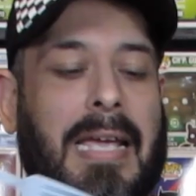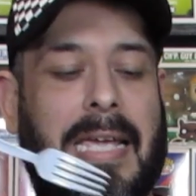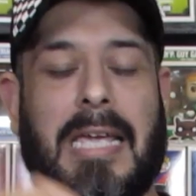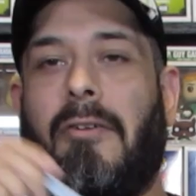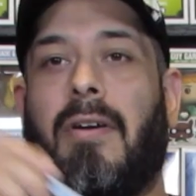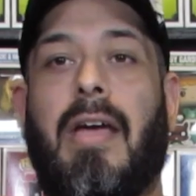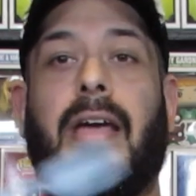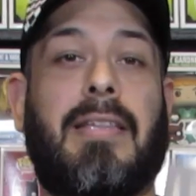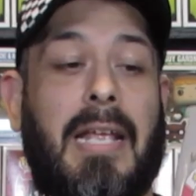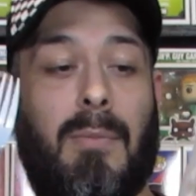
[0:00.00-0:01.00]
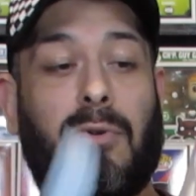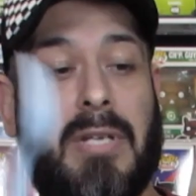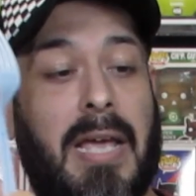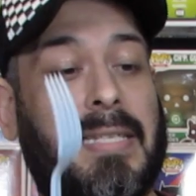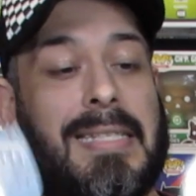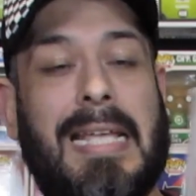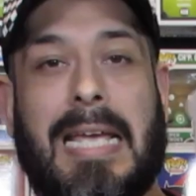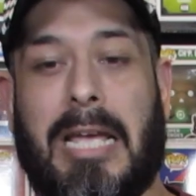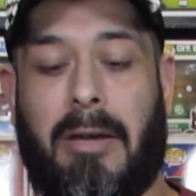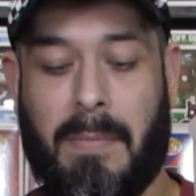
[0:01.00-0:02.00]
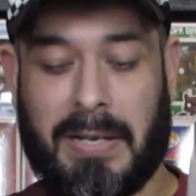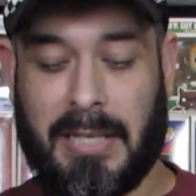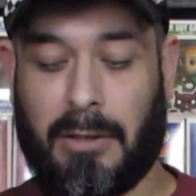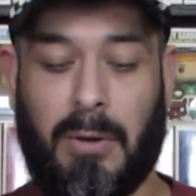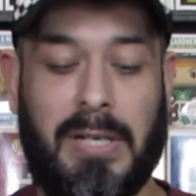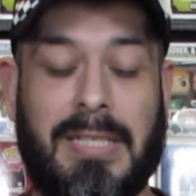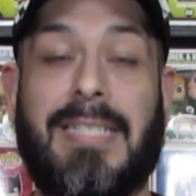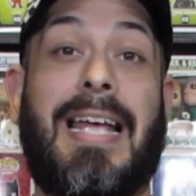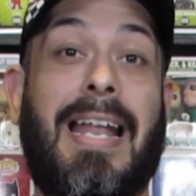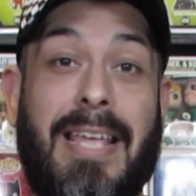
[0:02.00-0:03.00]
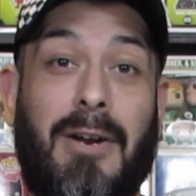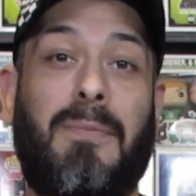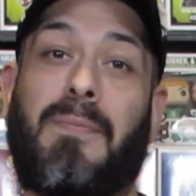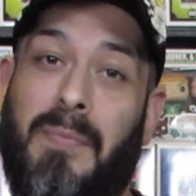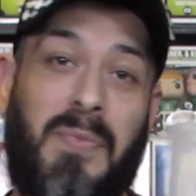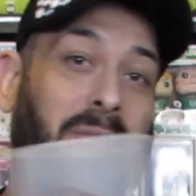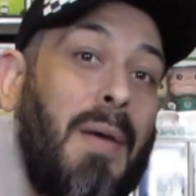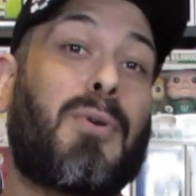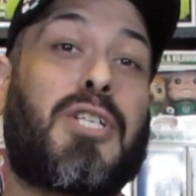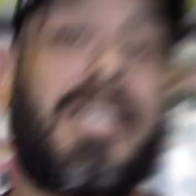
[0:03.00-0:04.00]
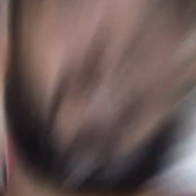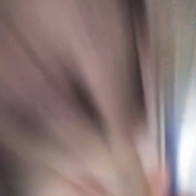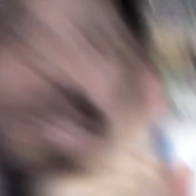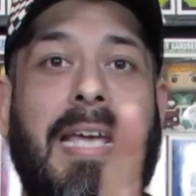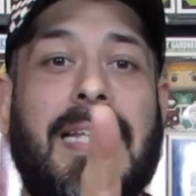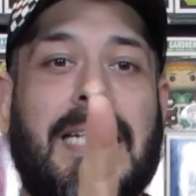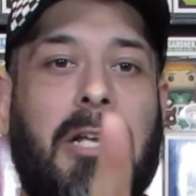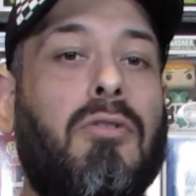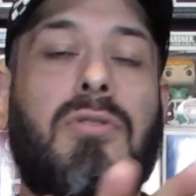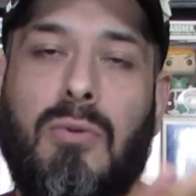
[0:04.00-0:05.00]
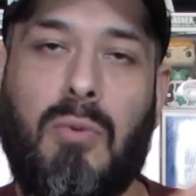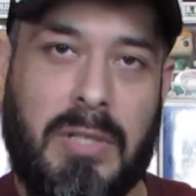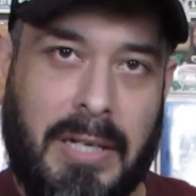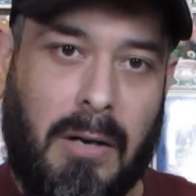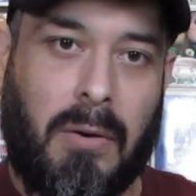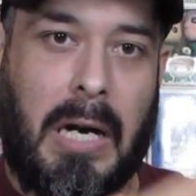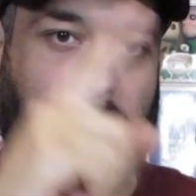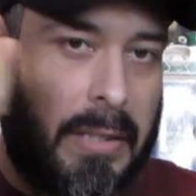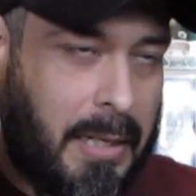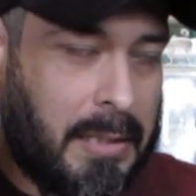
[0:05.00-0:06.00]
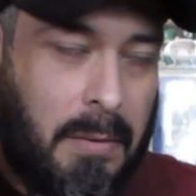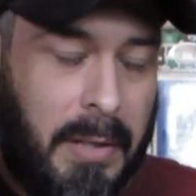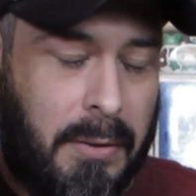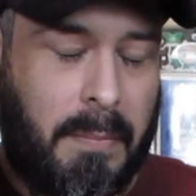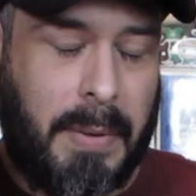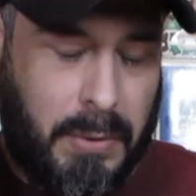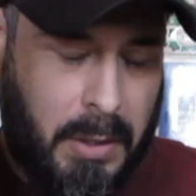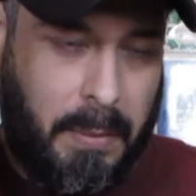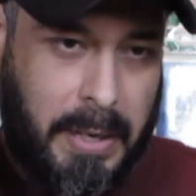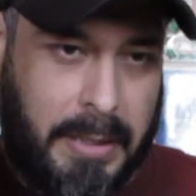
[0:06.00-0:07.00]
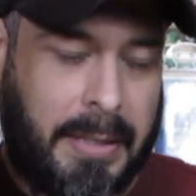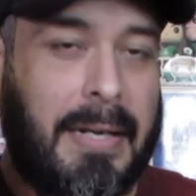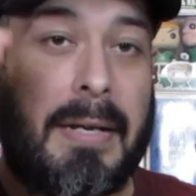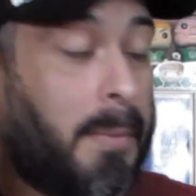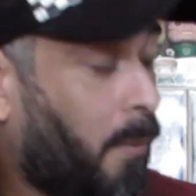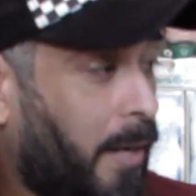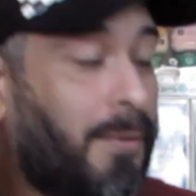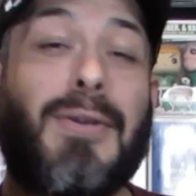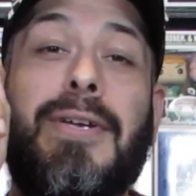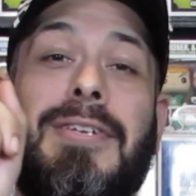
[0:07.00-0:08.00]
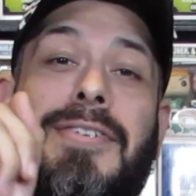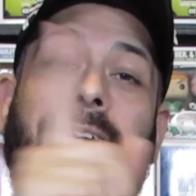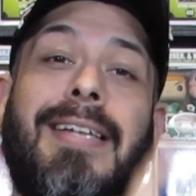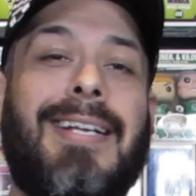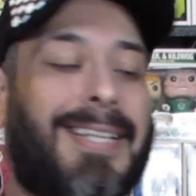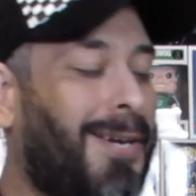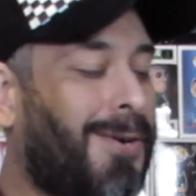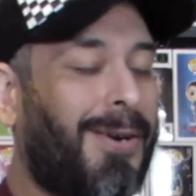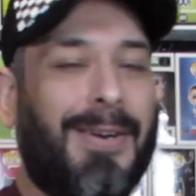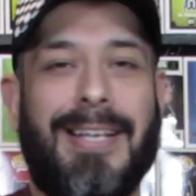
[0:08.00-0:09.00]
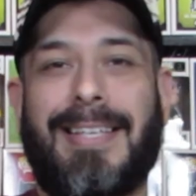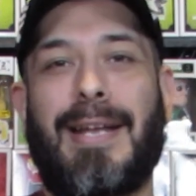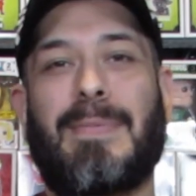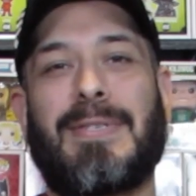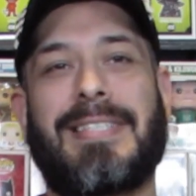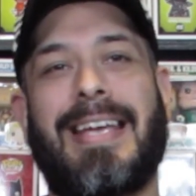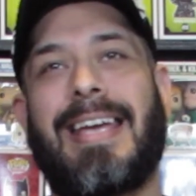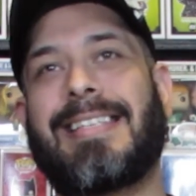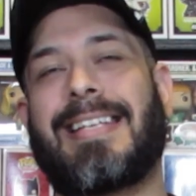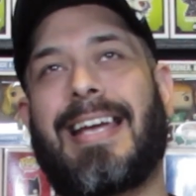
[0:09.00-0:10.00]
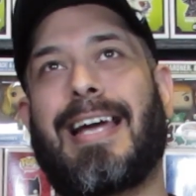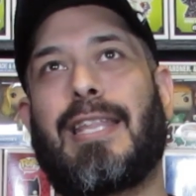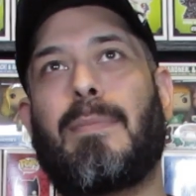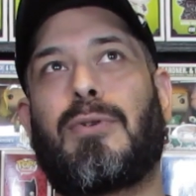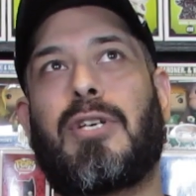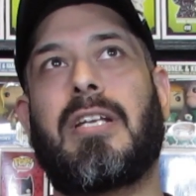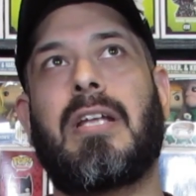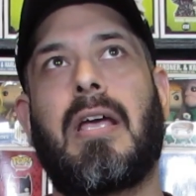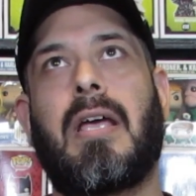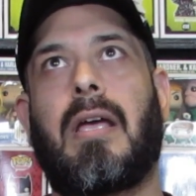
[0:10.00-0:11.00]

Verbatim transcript: Y tenemos este vasito ensaladero de Pushin. Siguiente artículo, si escuchan algo raro es que en este momento empezó a llover. Pero bueno, siguiente artículo que tenemos de esta caja de Pushin.